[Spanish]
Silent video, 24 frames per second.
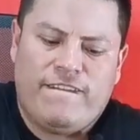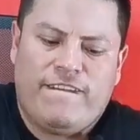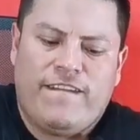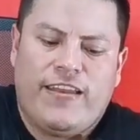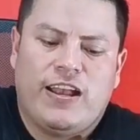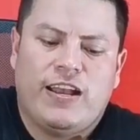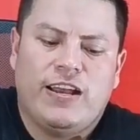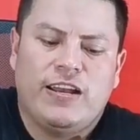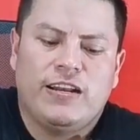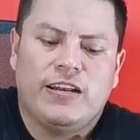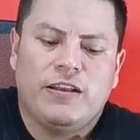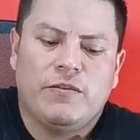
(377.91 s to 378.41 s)
que
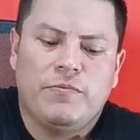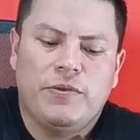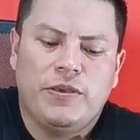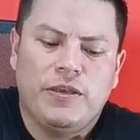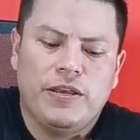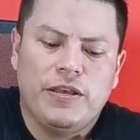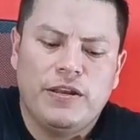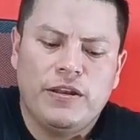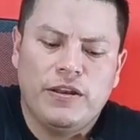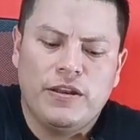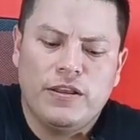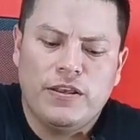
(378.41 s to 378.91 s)
agarre
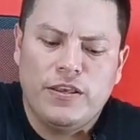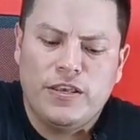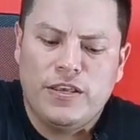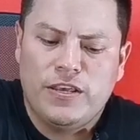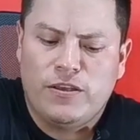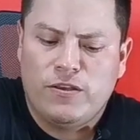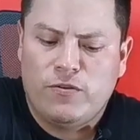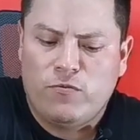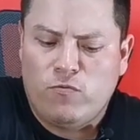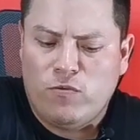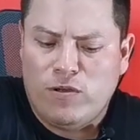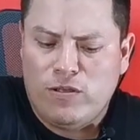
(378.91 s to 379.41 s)
bien y
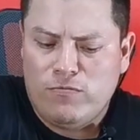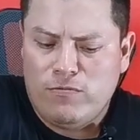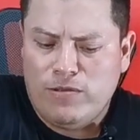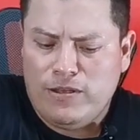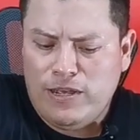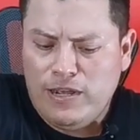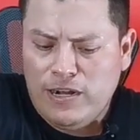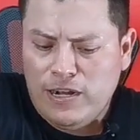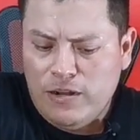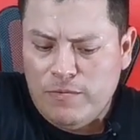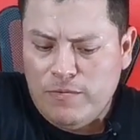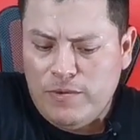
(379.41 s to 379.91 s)
cuando
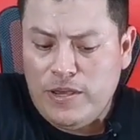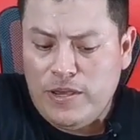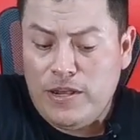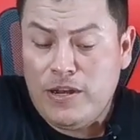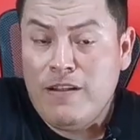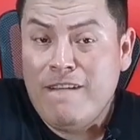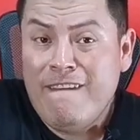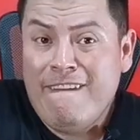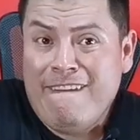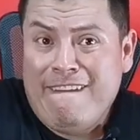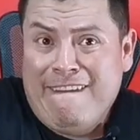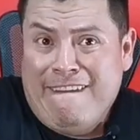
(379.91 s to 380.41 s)
agarre
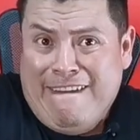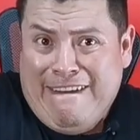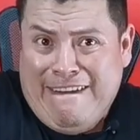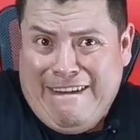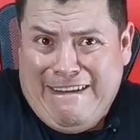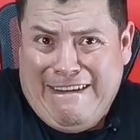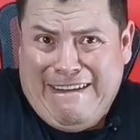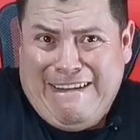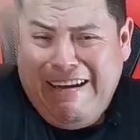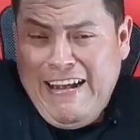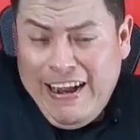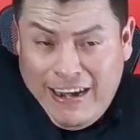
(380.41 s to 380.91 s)
bien,
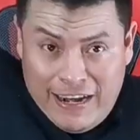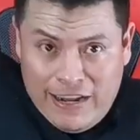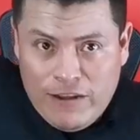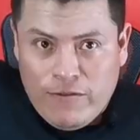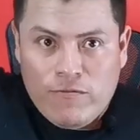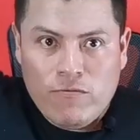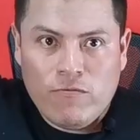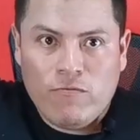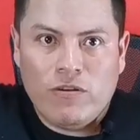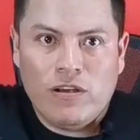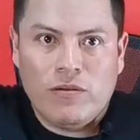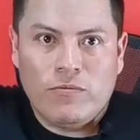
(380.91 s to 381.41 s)
jala
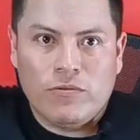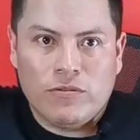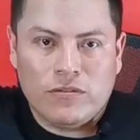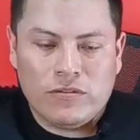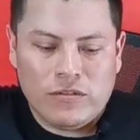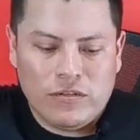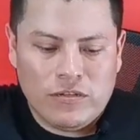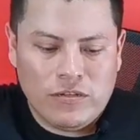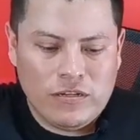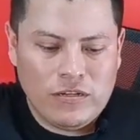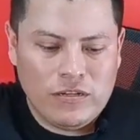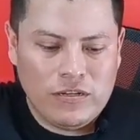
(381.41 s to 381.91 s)
con
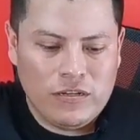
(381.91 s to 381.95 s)
huevos.